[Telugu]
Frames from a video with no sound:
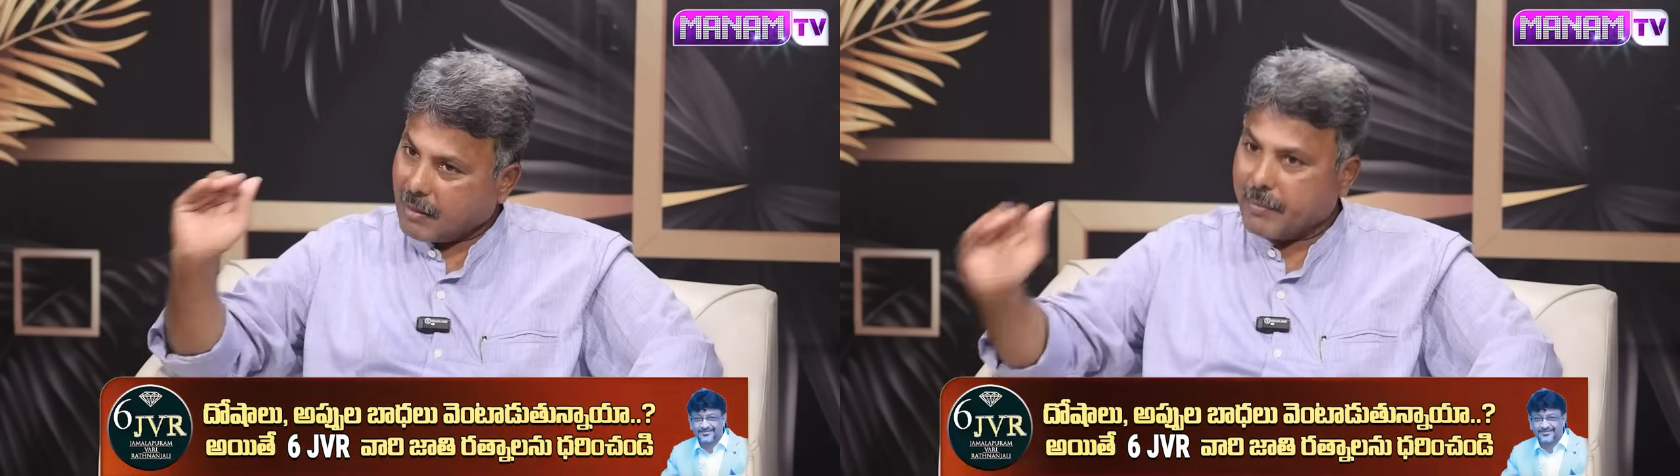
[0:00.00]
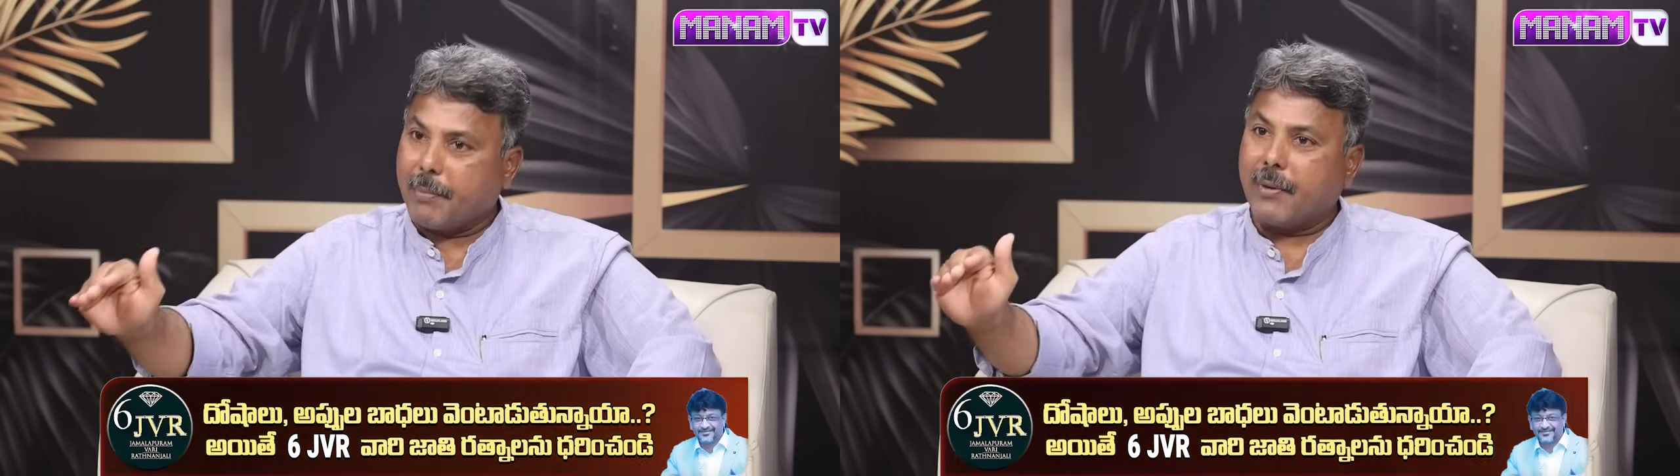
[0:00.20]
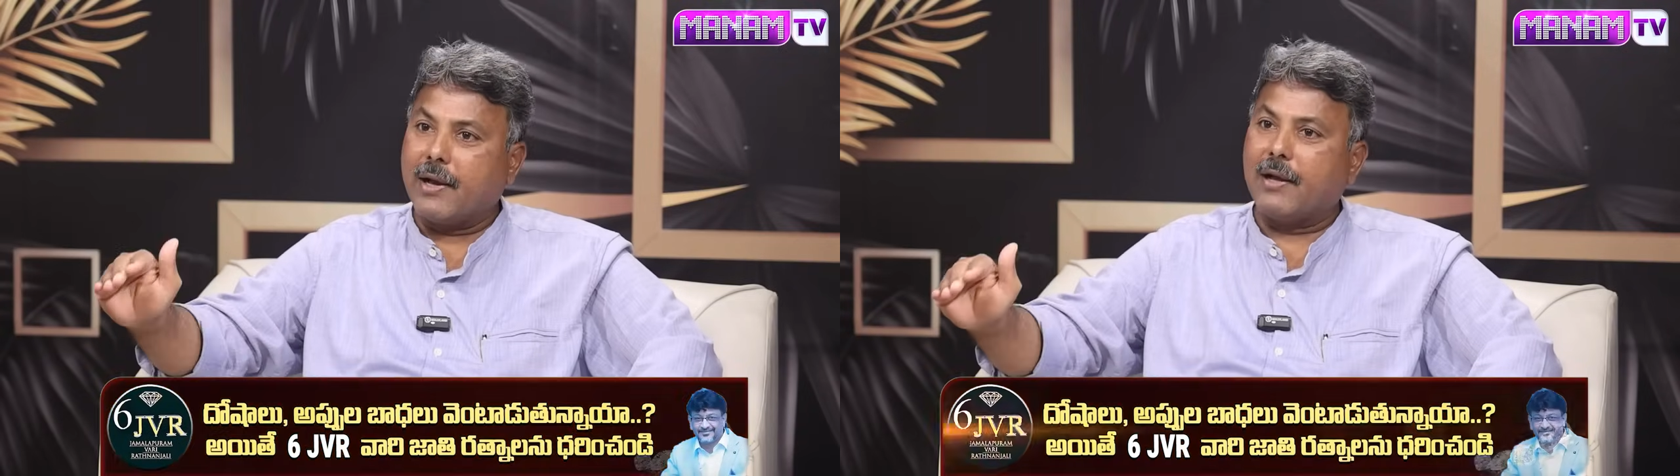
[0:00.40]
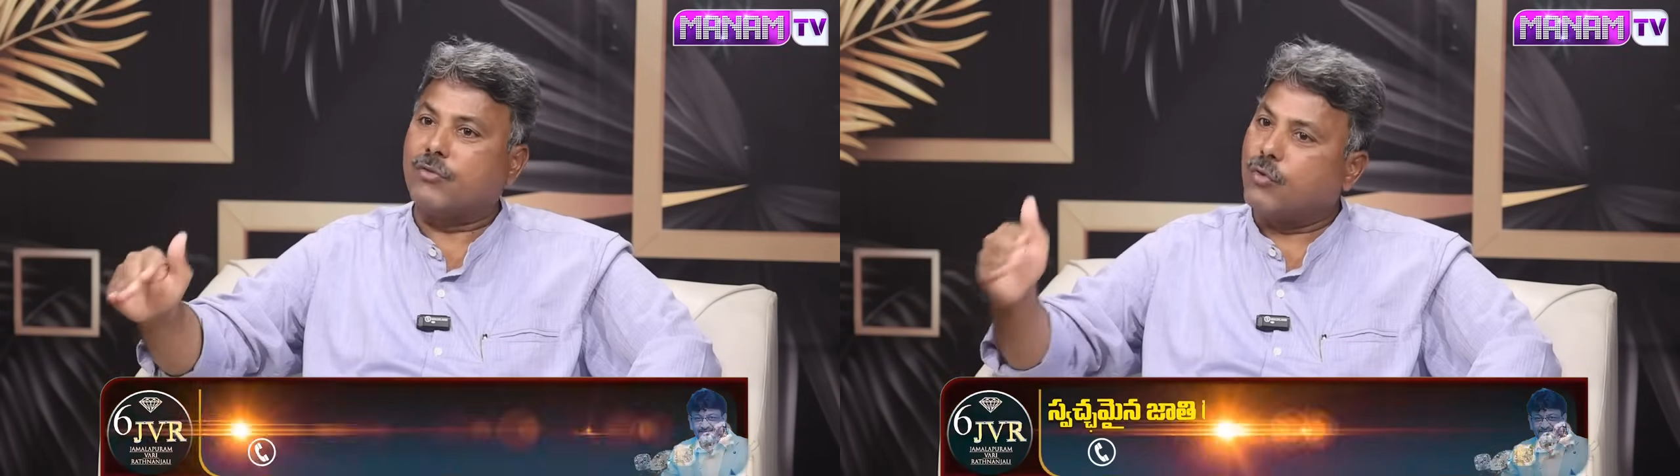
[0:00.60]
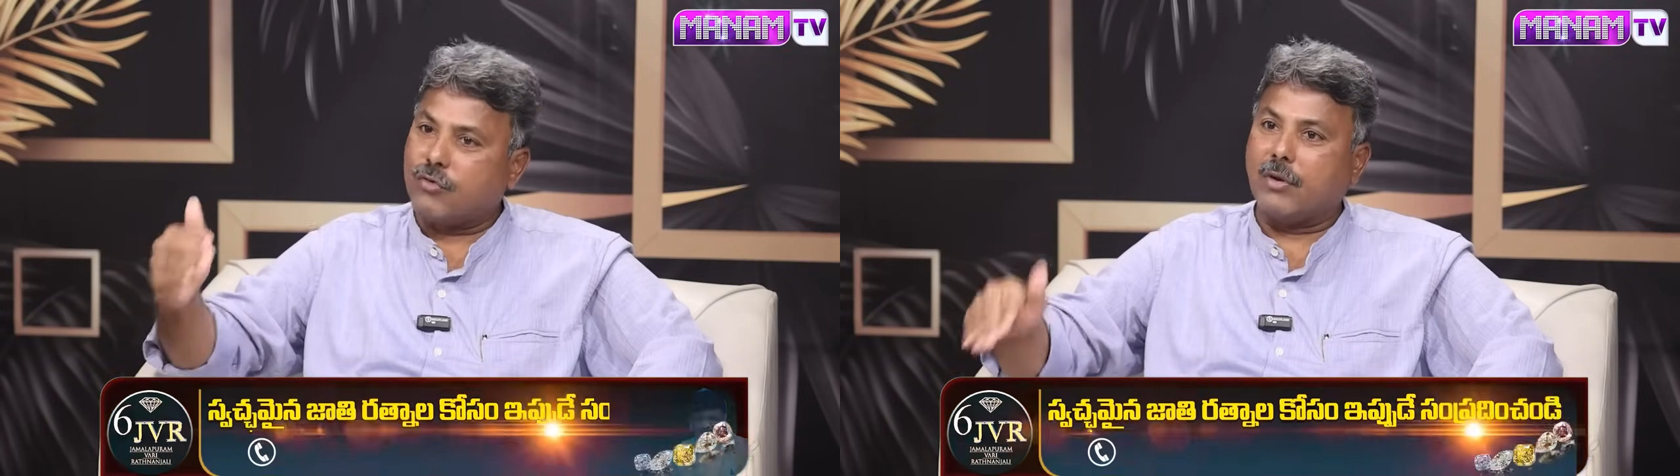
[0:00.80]
సమీపంగా
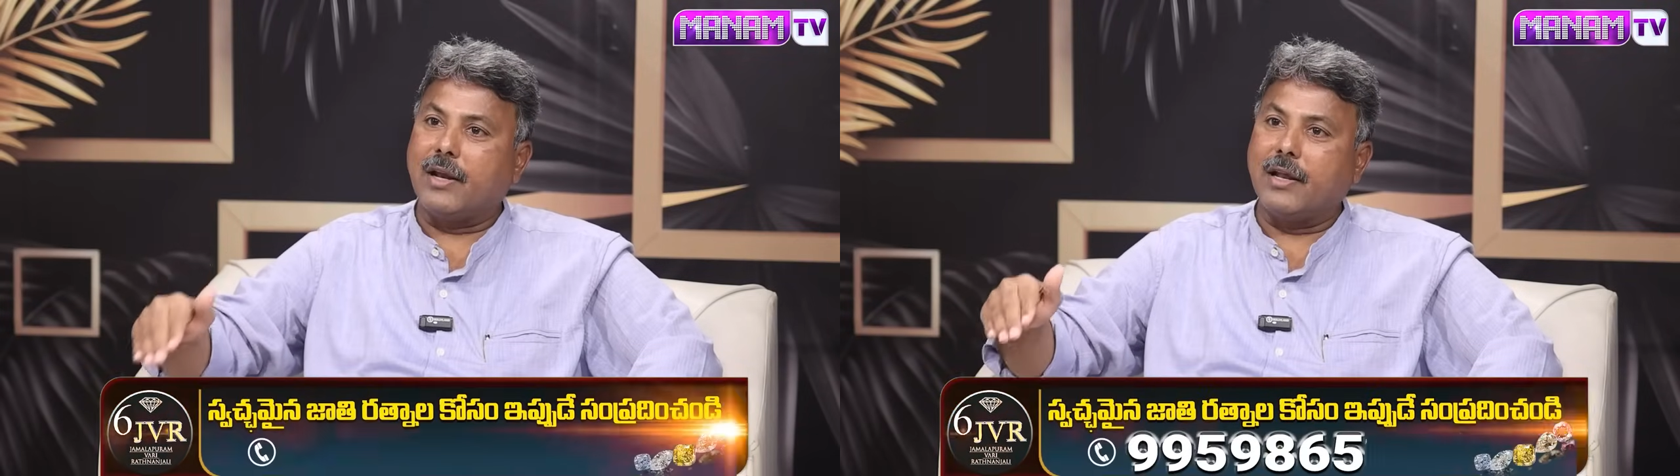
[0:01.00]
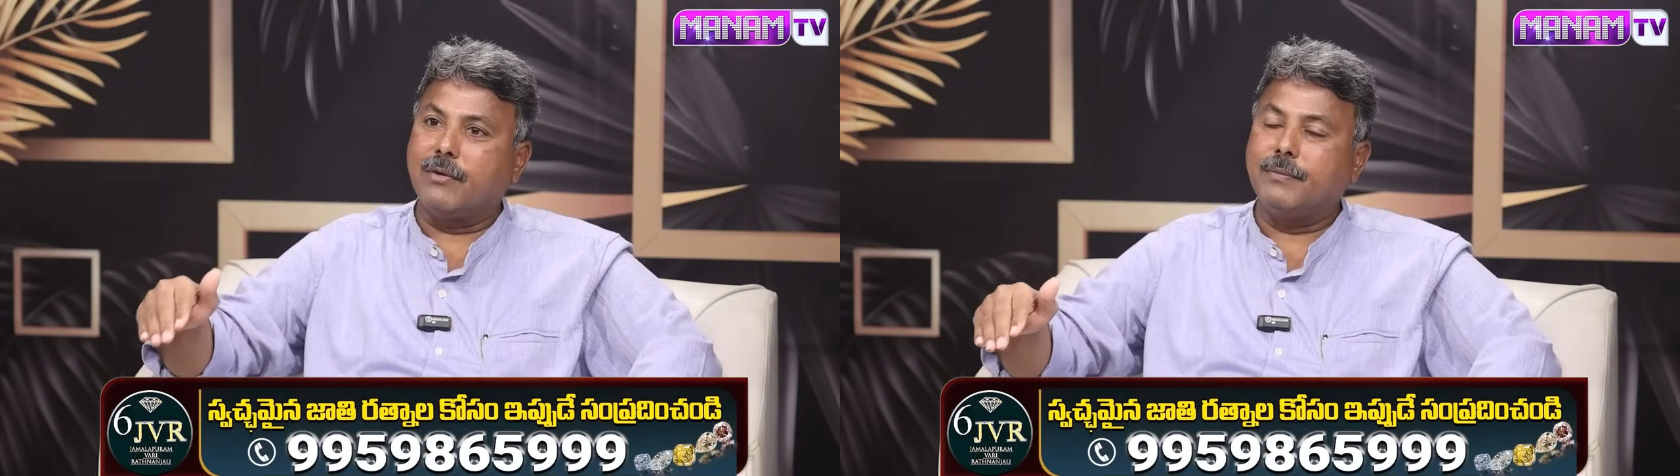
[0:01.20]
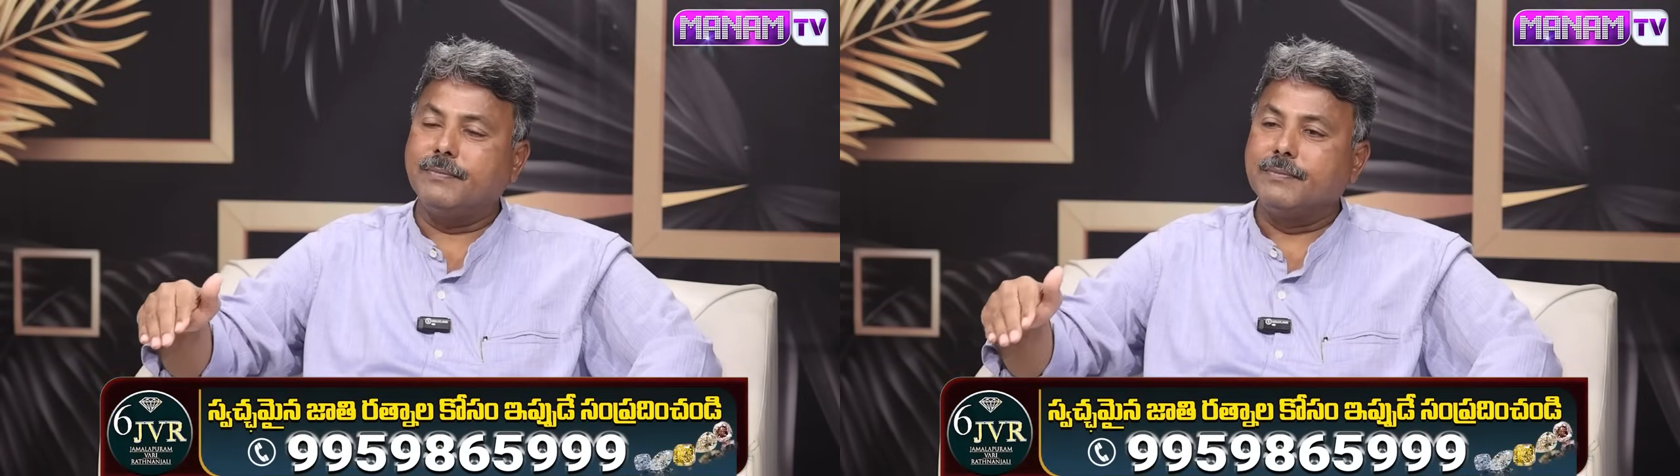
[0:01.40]
చూస్తున్నా నేను